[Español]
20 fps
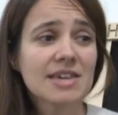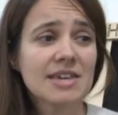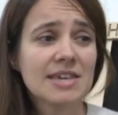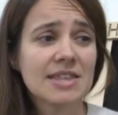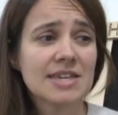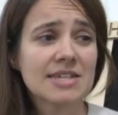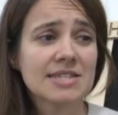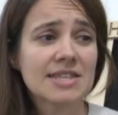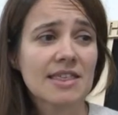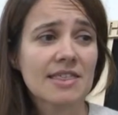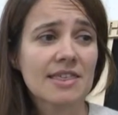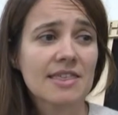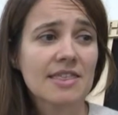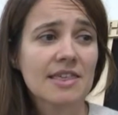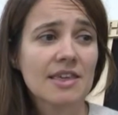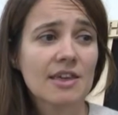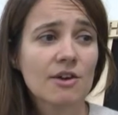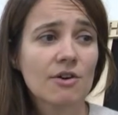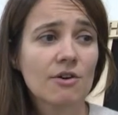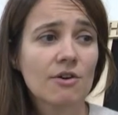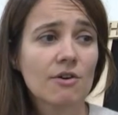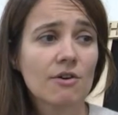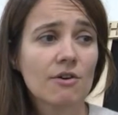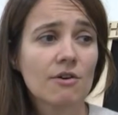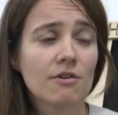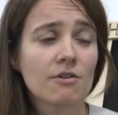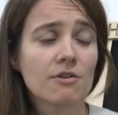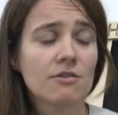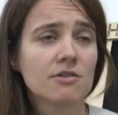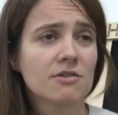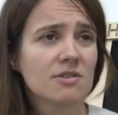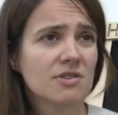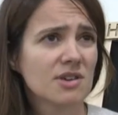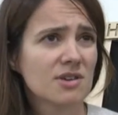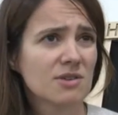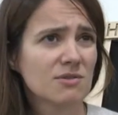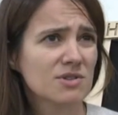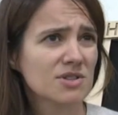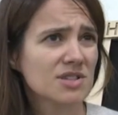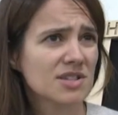y desde hace 5 o
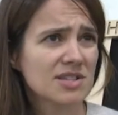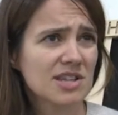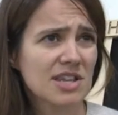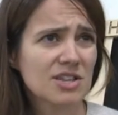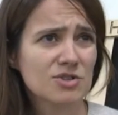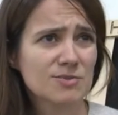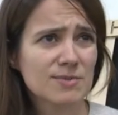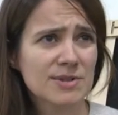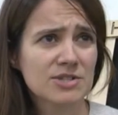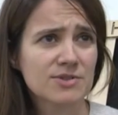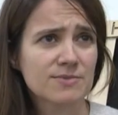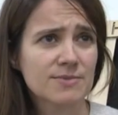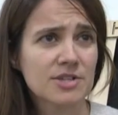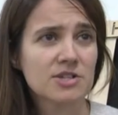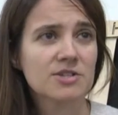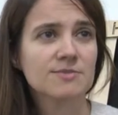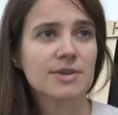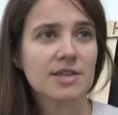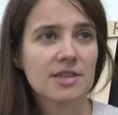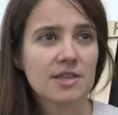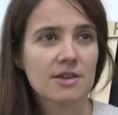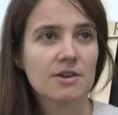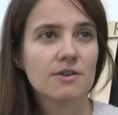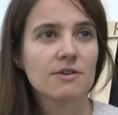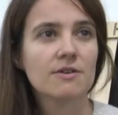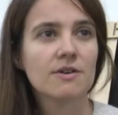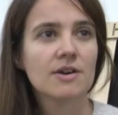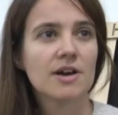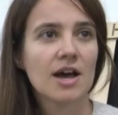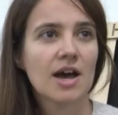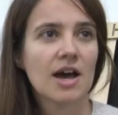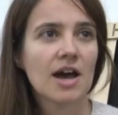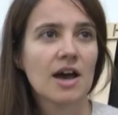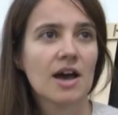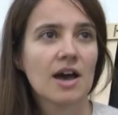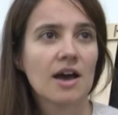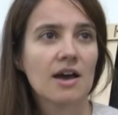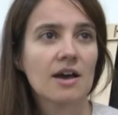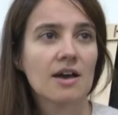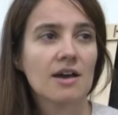seis años más o menos me dedico
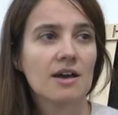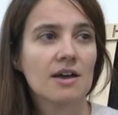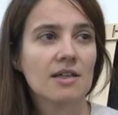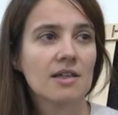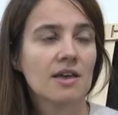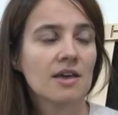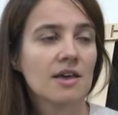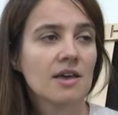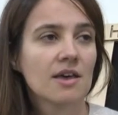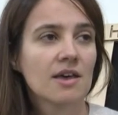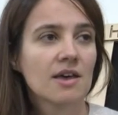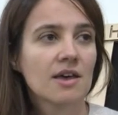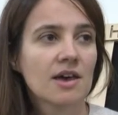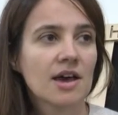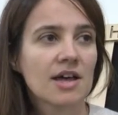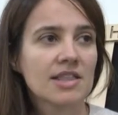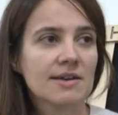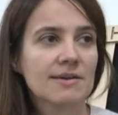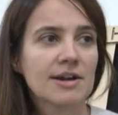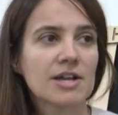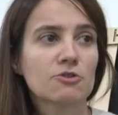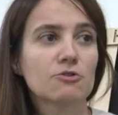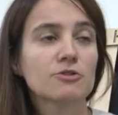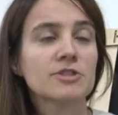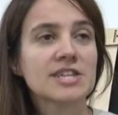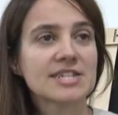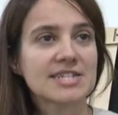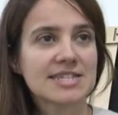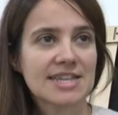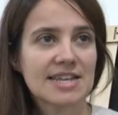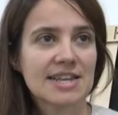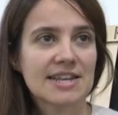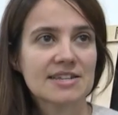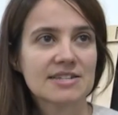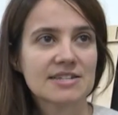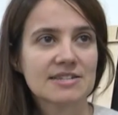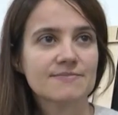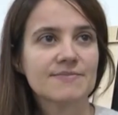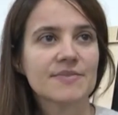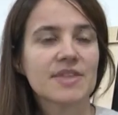a, trabajar con
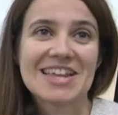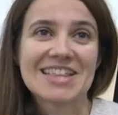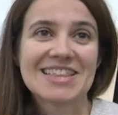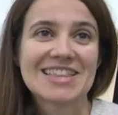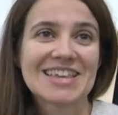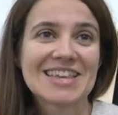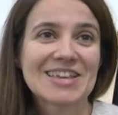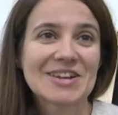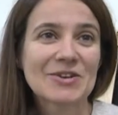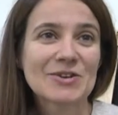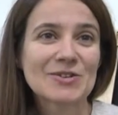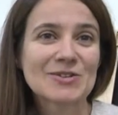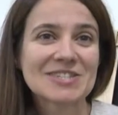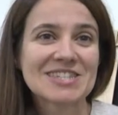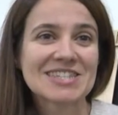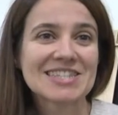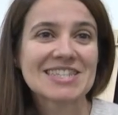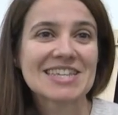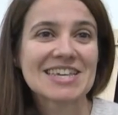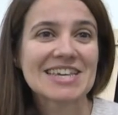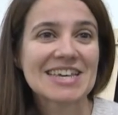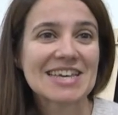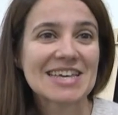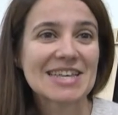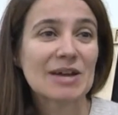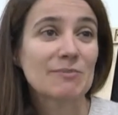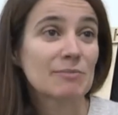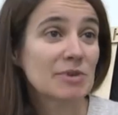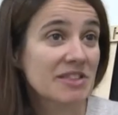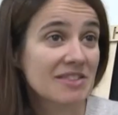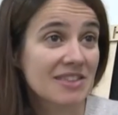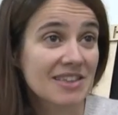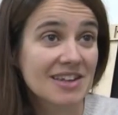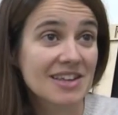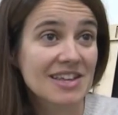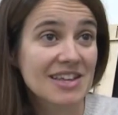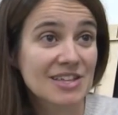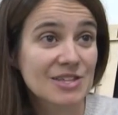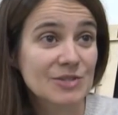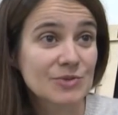textiles. El taller consiste en
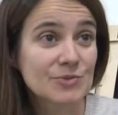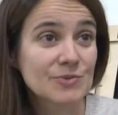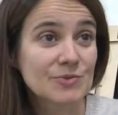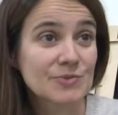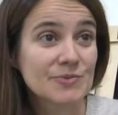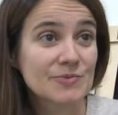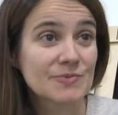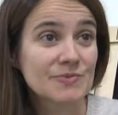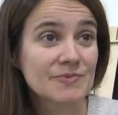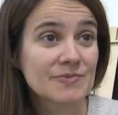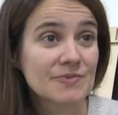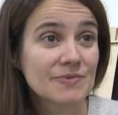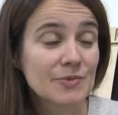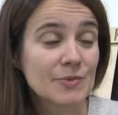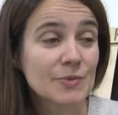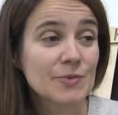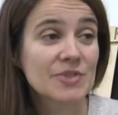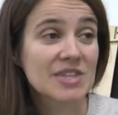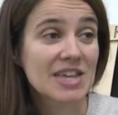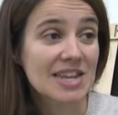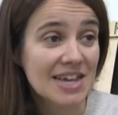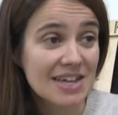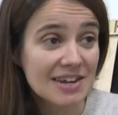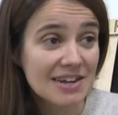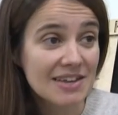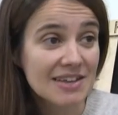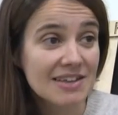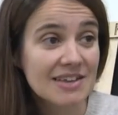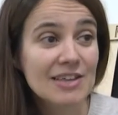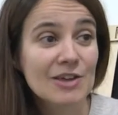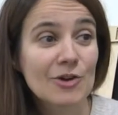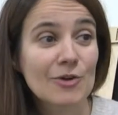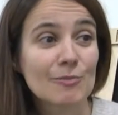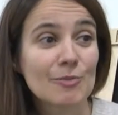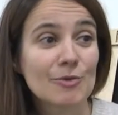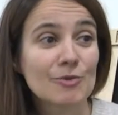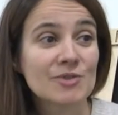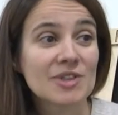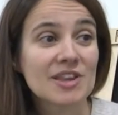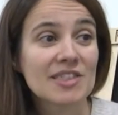aprender qué es un, telar,
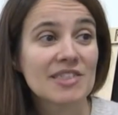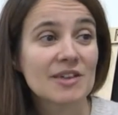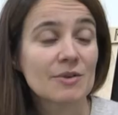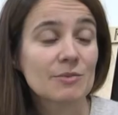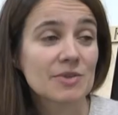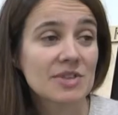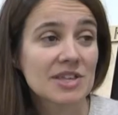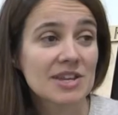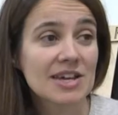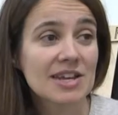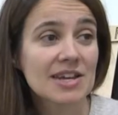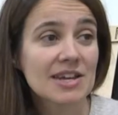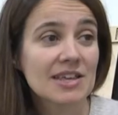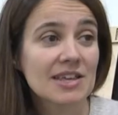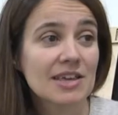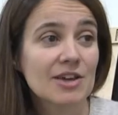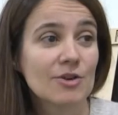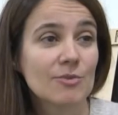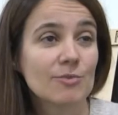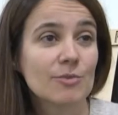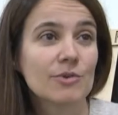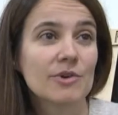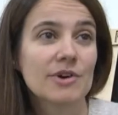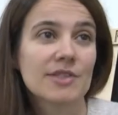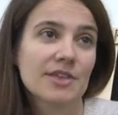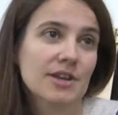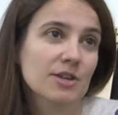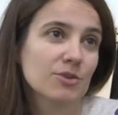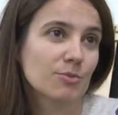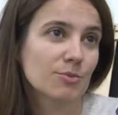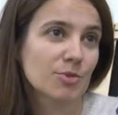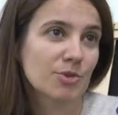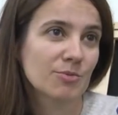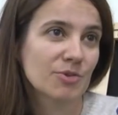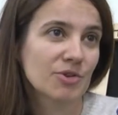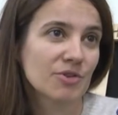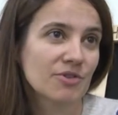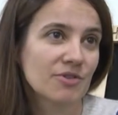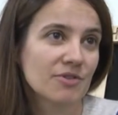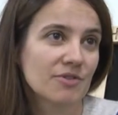cómo utilizar un telar y cómo hacer tu
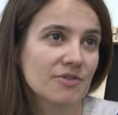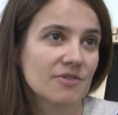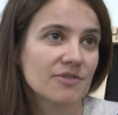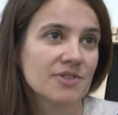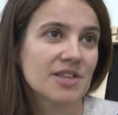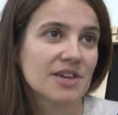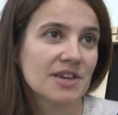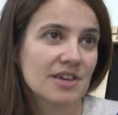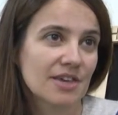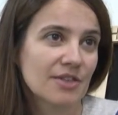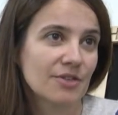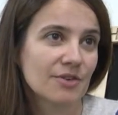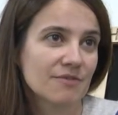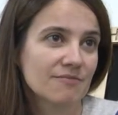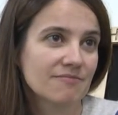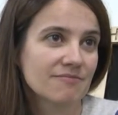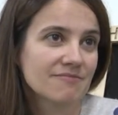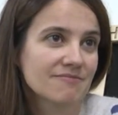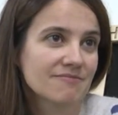propio tejido.